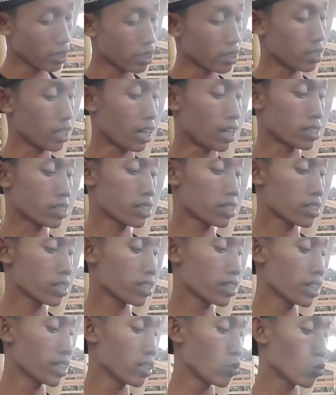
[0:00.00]
Ya, di
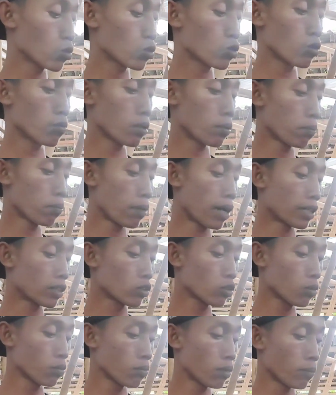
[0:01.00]
sini untuk
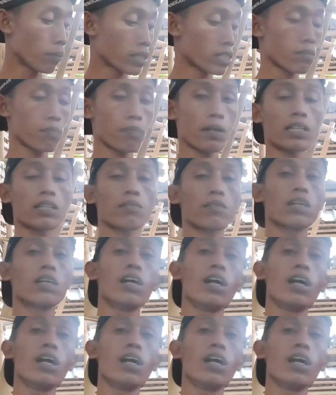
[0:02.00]
membantu mempercepat